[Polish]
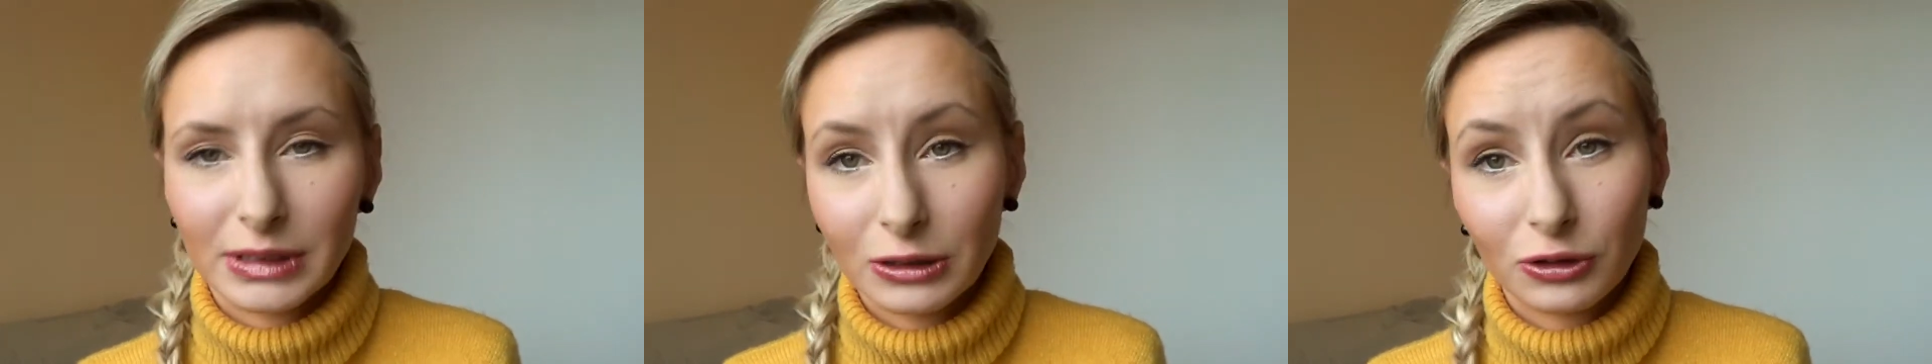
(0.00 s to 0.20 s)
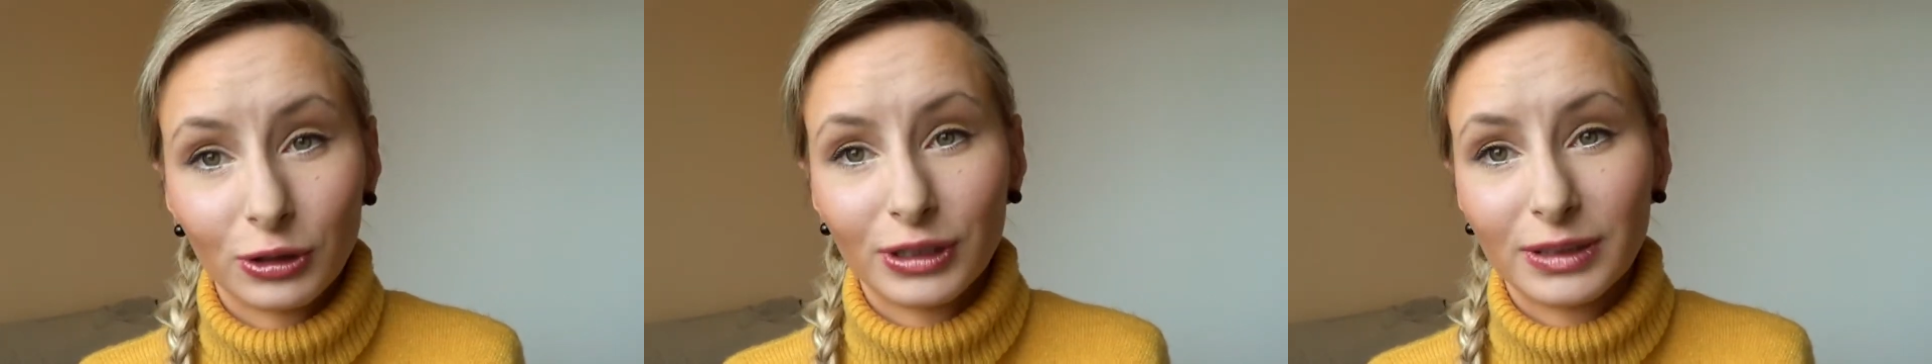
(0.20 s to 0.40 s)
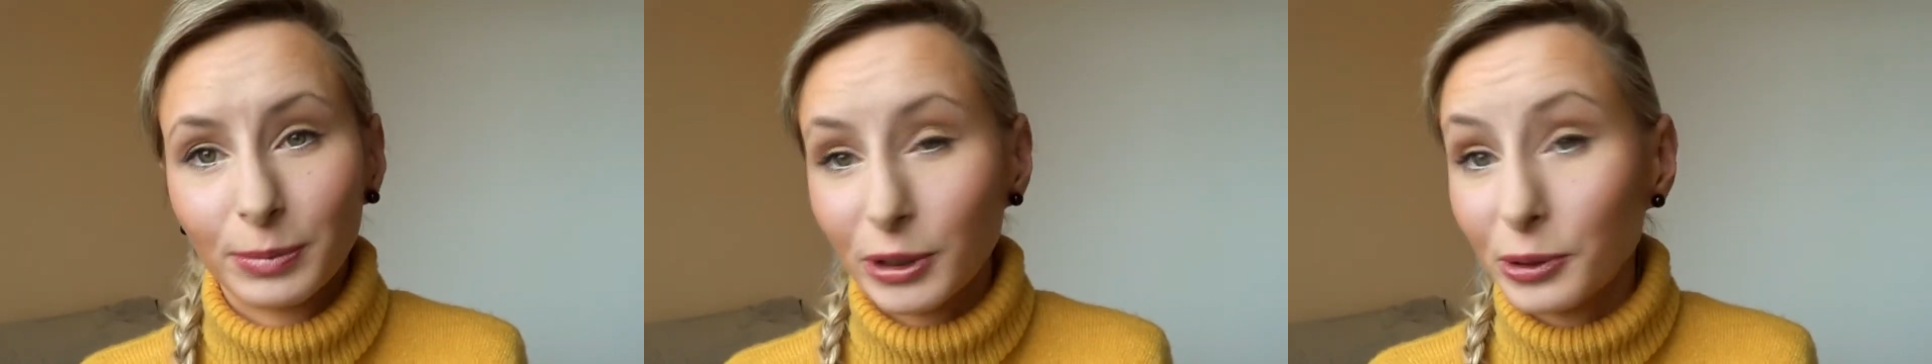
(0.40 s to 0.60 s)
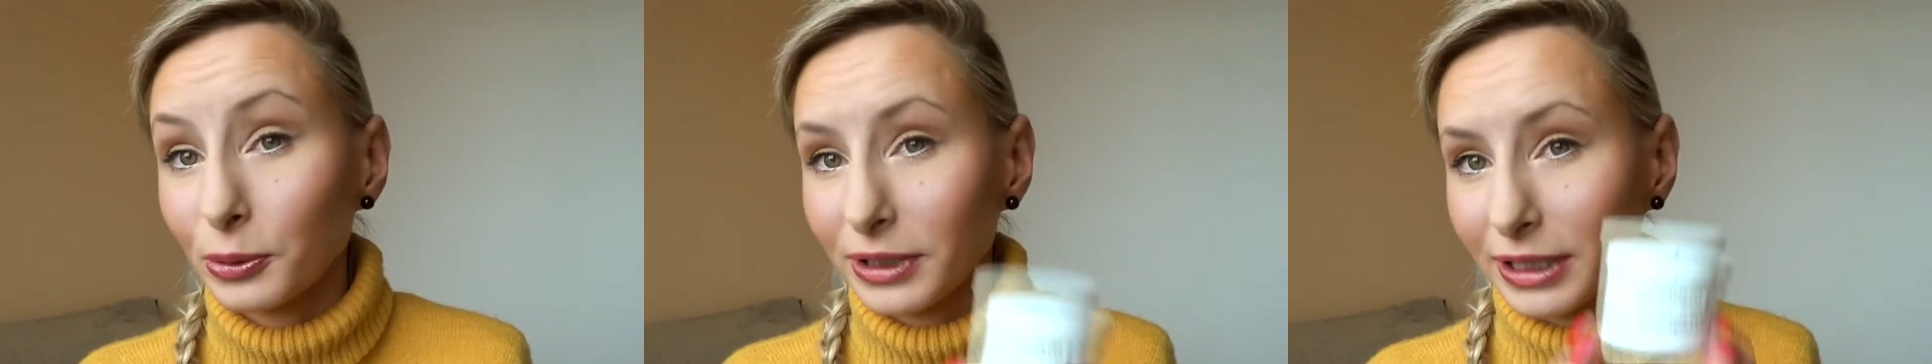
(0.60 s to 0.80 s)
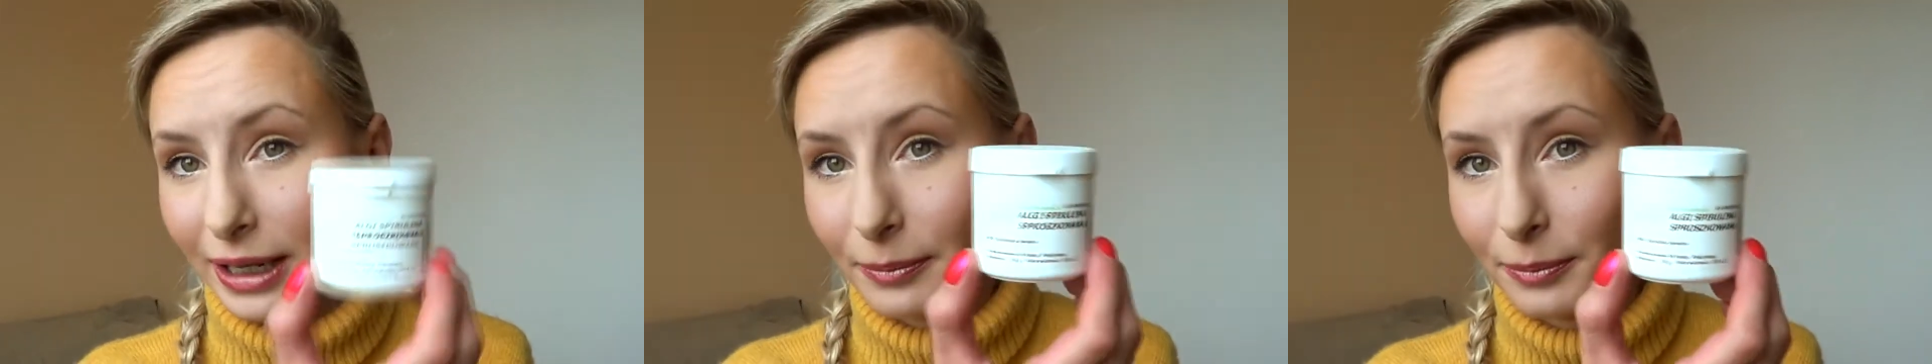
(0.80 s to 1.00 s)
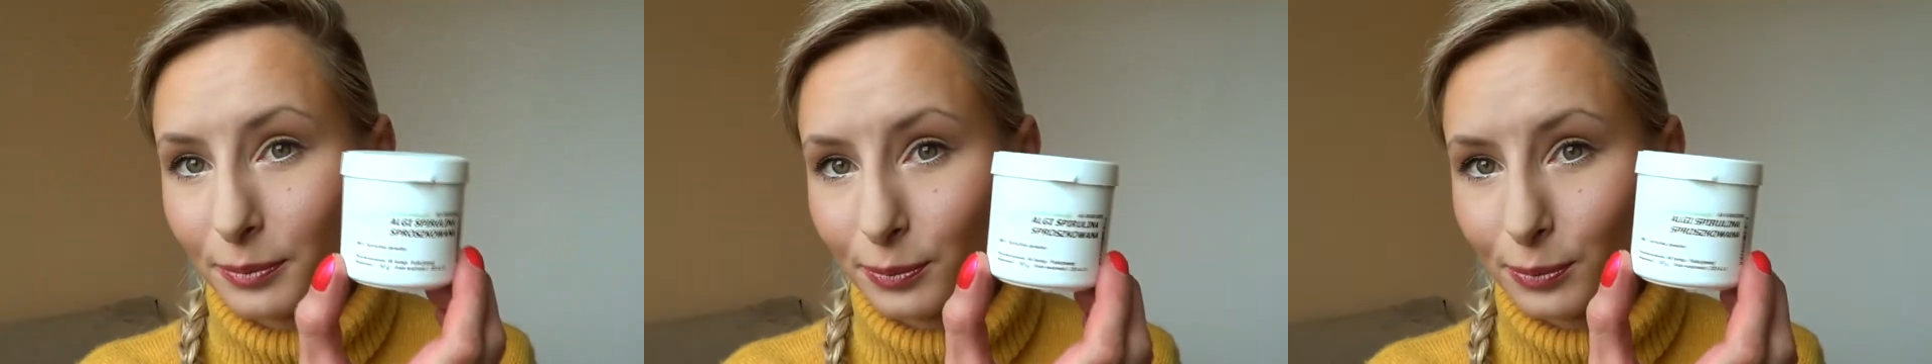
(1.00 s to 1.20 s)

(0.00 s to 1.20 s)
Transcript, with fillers: czyli spirulinę